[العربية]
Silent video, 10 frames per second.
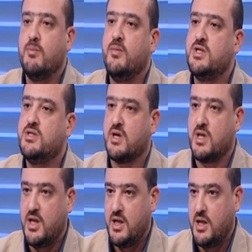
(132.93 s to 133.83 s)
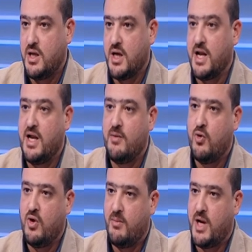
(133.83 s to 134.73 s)
بيظهر ده على اللعب
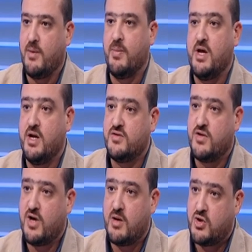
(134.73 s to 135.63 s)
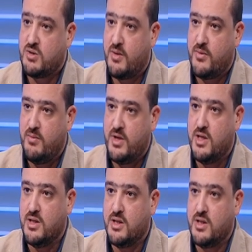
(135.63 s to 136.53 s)
جوه الملعب نفس الفكره مع حسام عبد المجيد